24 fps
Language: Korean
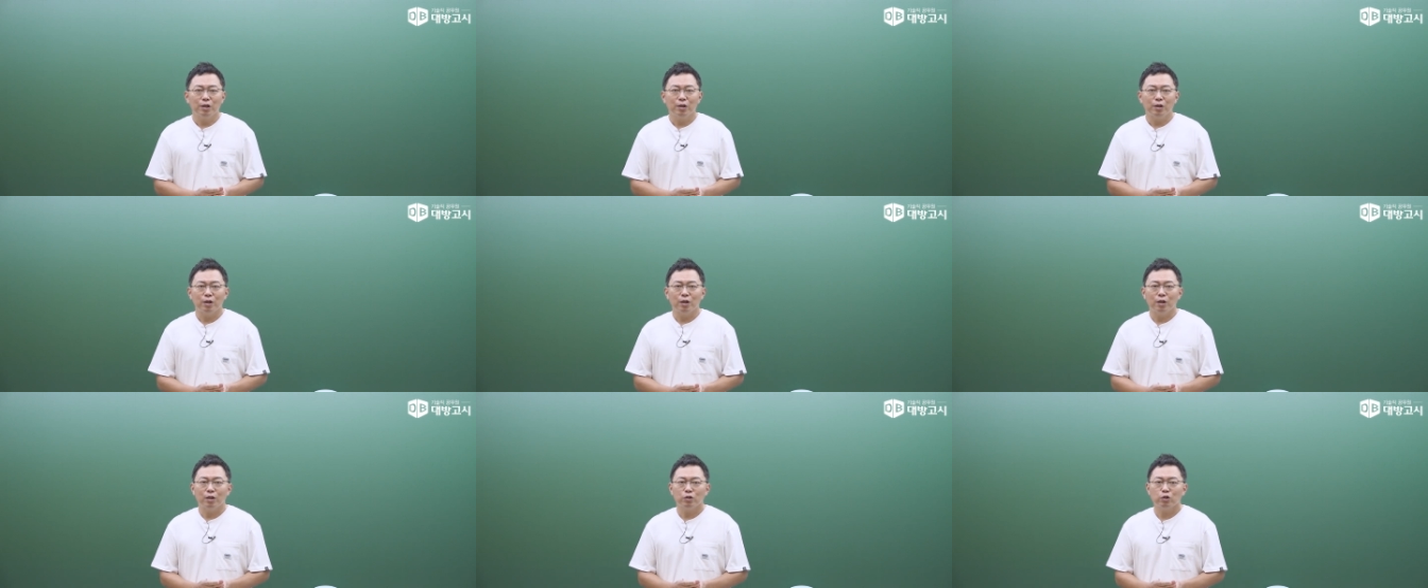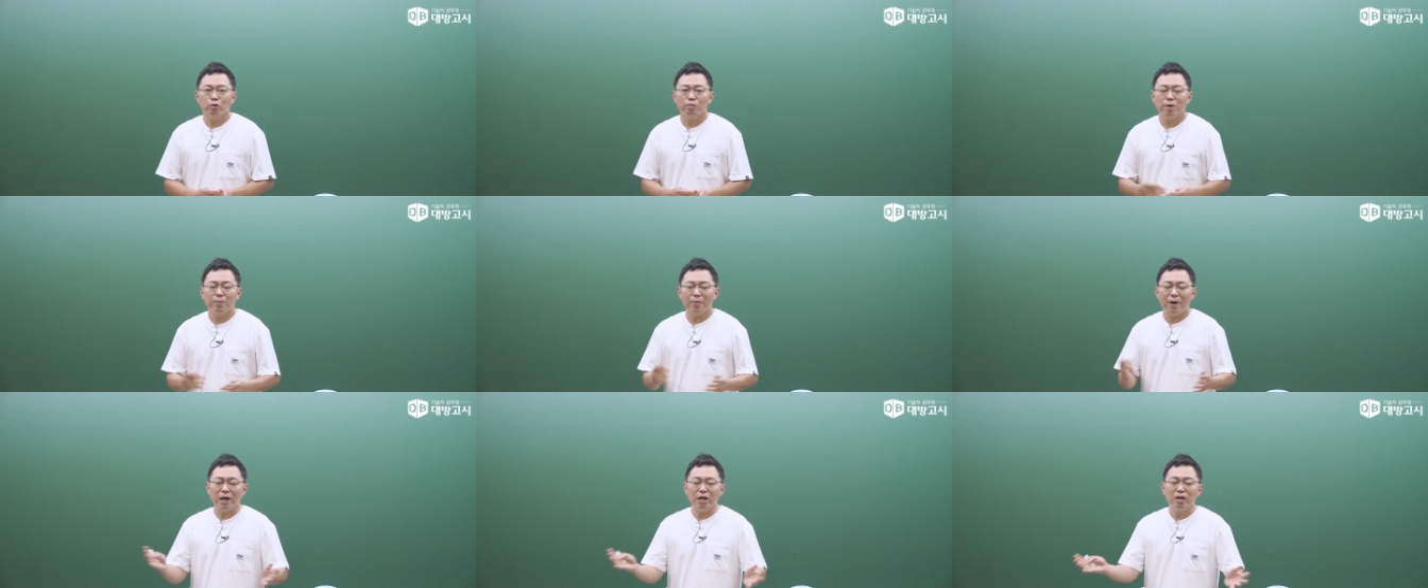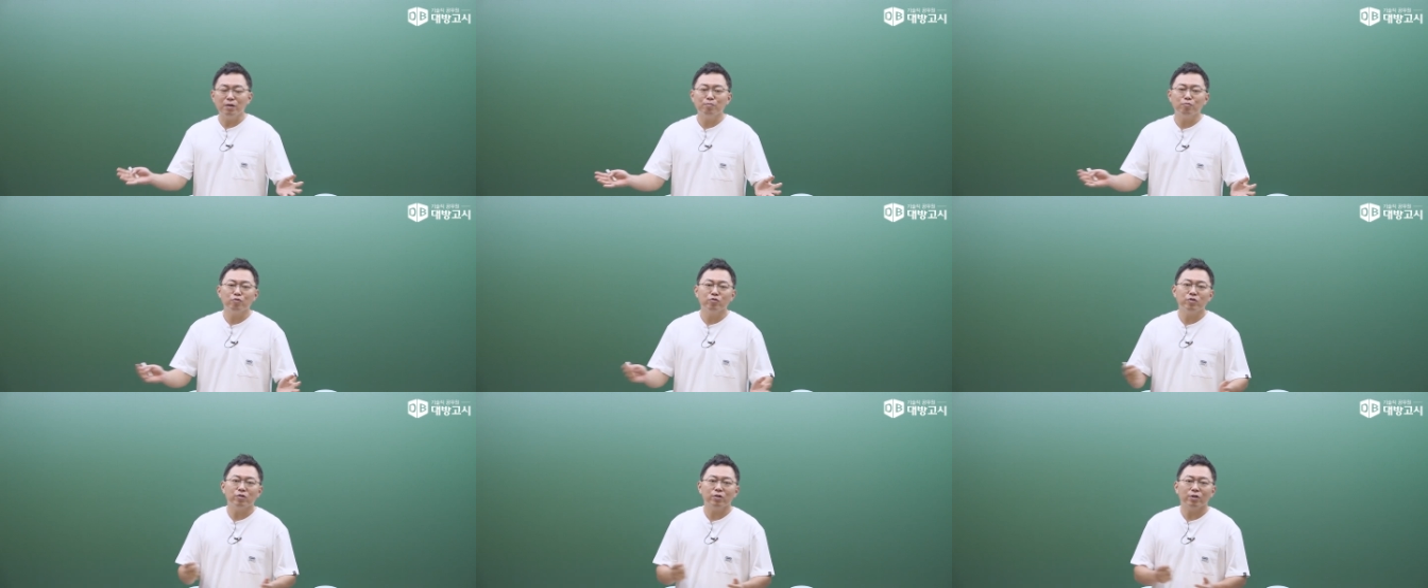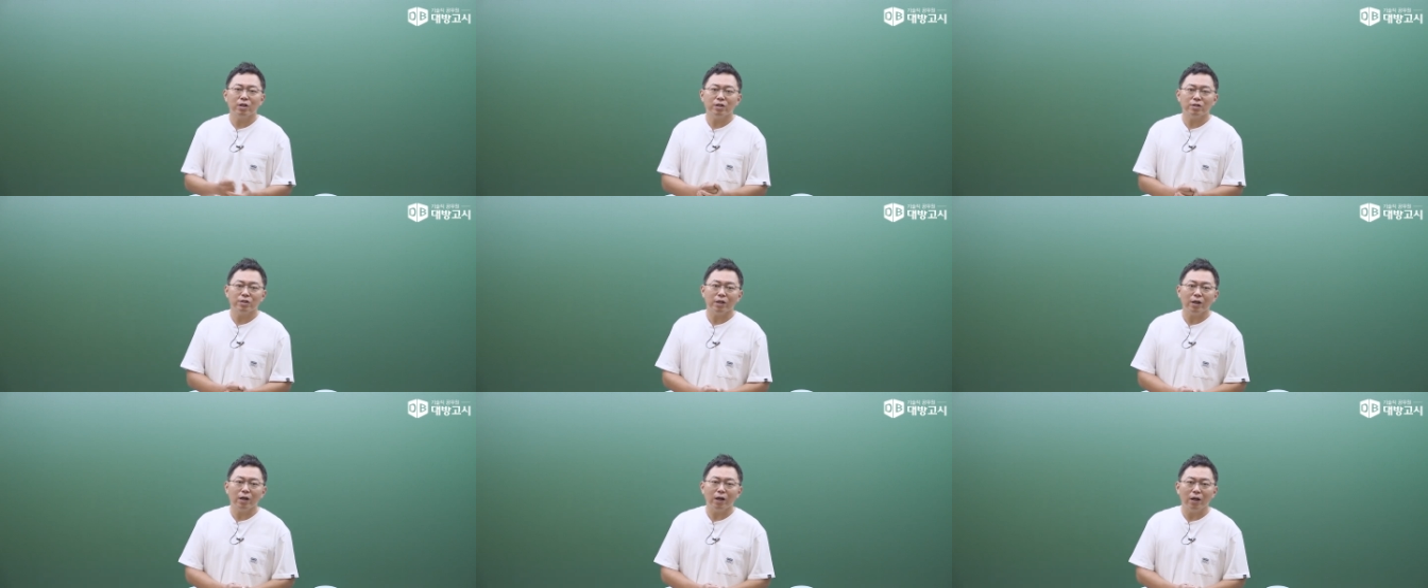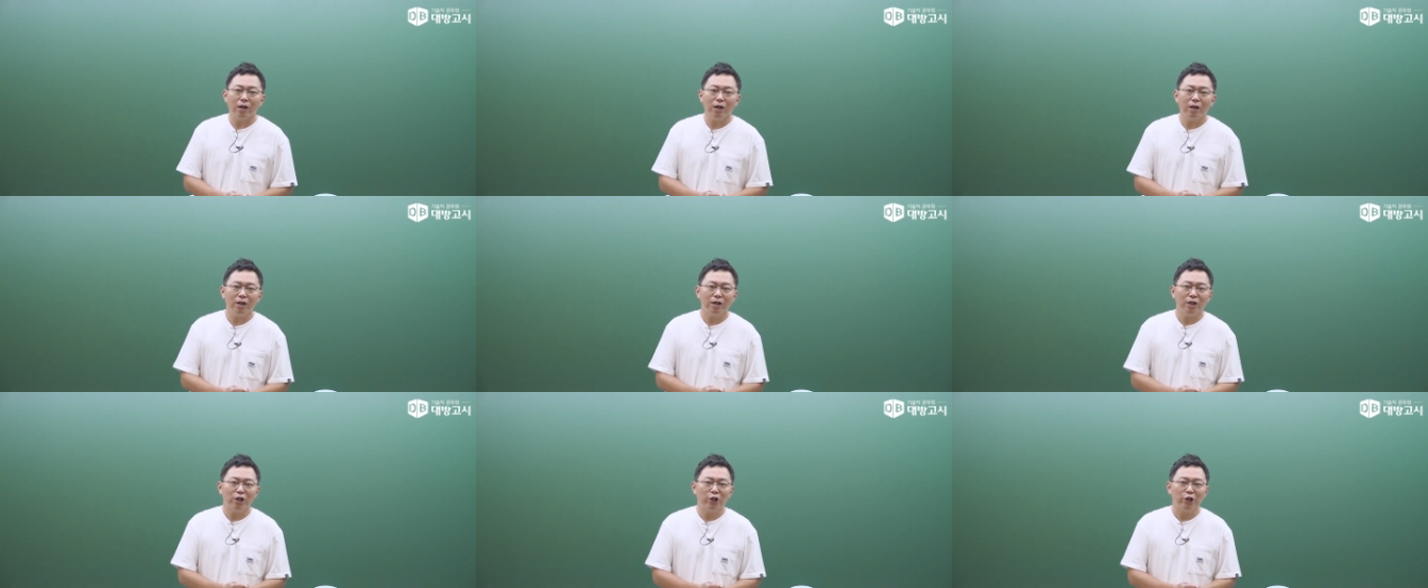어, 정말 많은 분들께
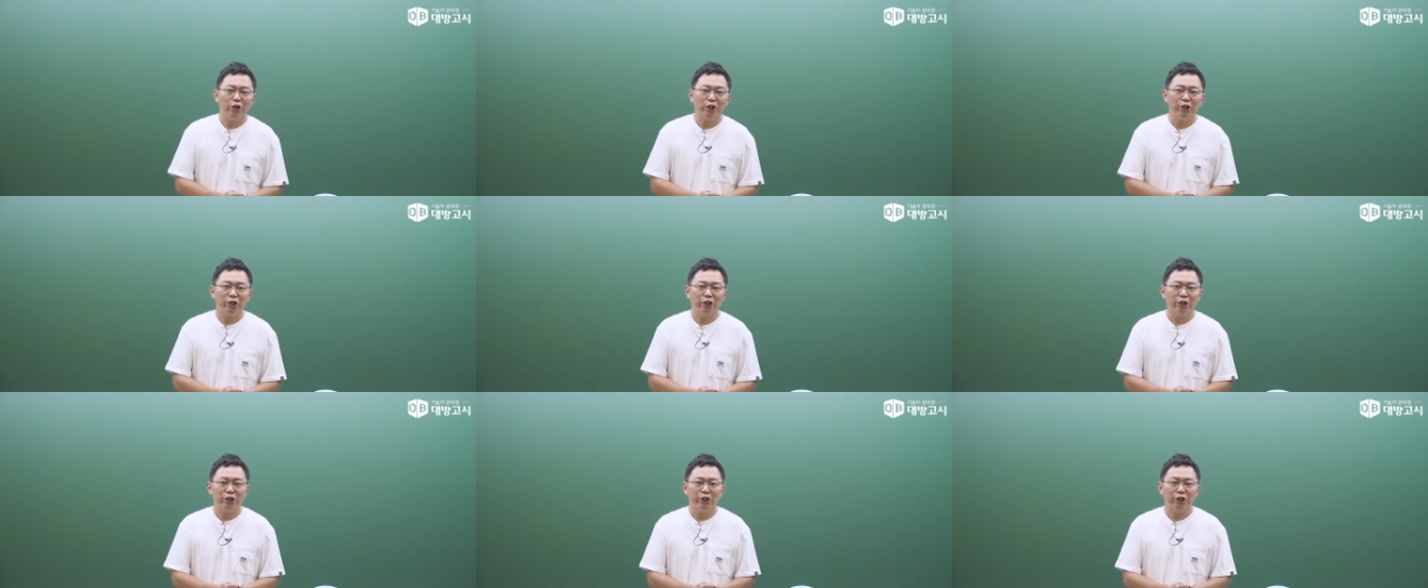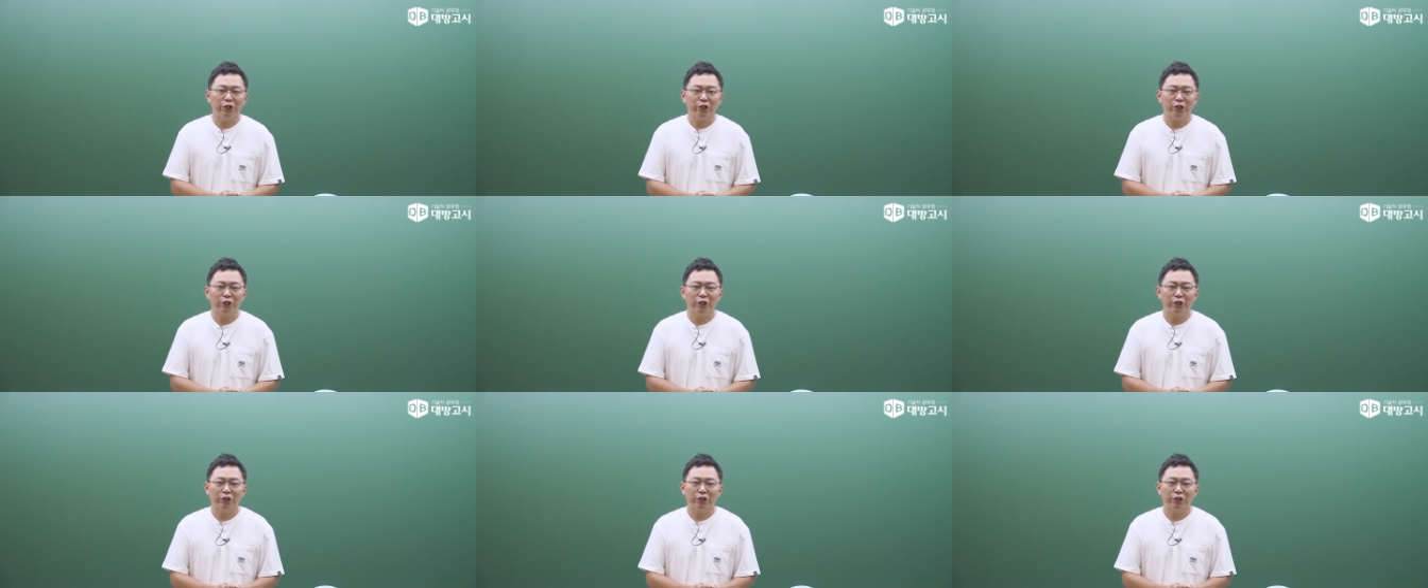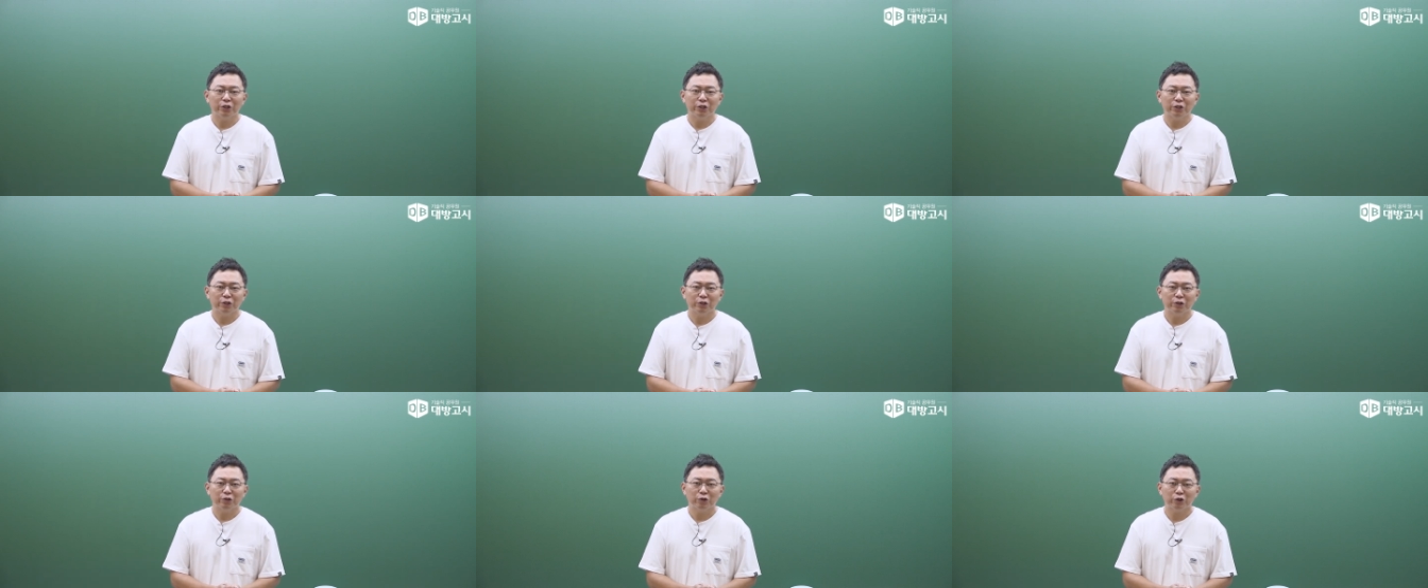제가 어,